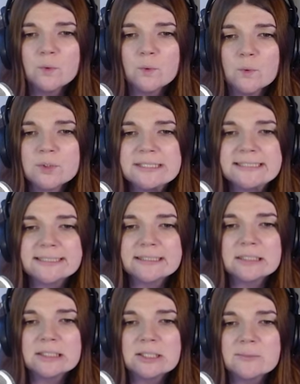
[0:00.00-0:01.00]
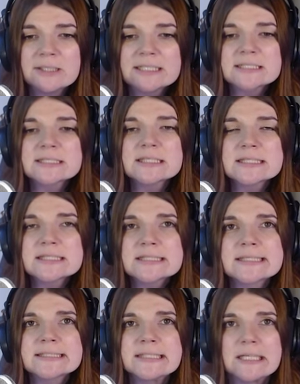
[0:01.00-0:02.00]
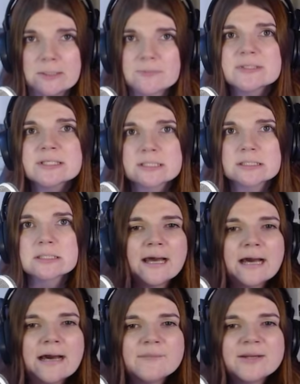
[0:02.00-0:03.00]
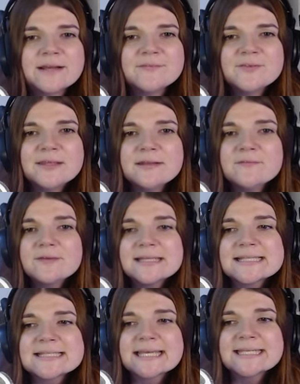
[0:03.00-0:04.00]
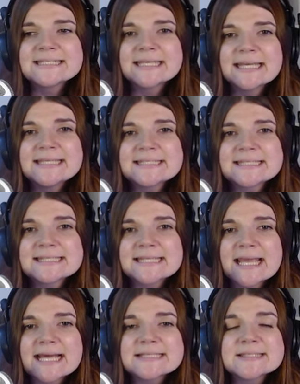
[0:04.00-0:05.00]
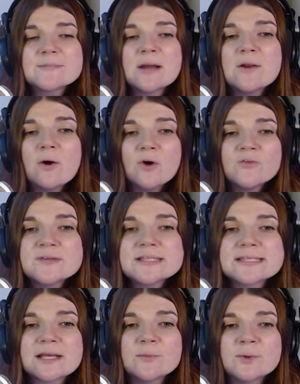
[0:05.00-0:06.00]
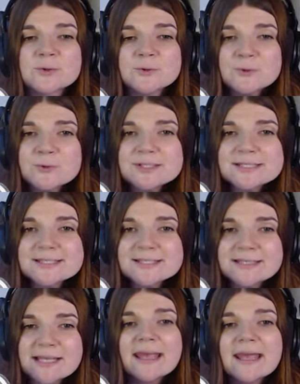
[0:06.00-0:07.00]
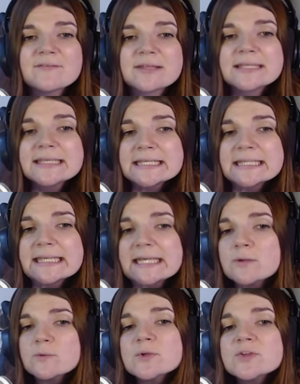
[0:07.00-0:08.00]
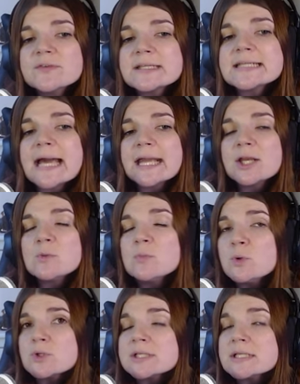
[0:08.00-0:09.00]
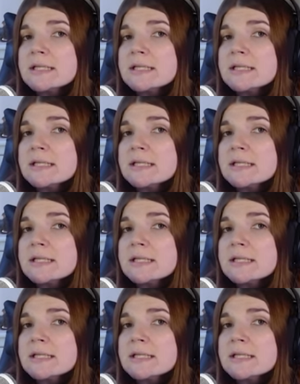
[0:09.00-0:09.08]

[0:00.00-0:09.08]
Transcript: und hier macht sie Sit-Ups. Aber Navin wird sein Date jetzt erstmal offiziell begrüßen. Er wird hingehen und wird einen mutigen